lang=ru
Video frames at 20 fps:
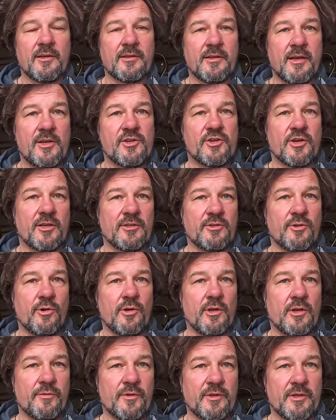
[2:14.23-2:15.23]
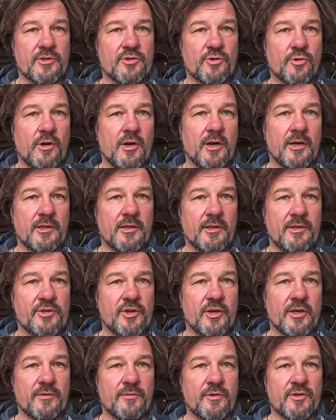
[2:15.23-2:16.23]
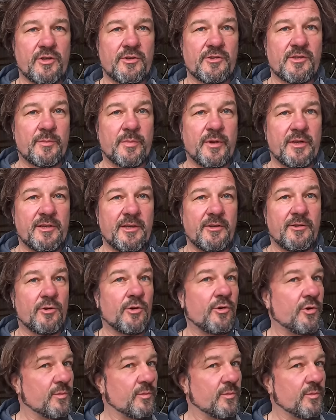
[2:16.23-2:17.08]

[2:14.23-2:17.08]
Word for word: Дальше контроллер видит, что какая-то ячейка вышла за пределы,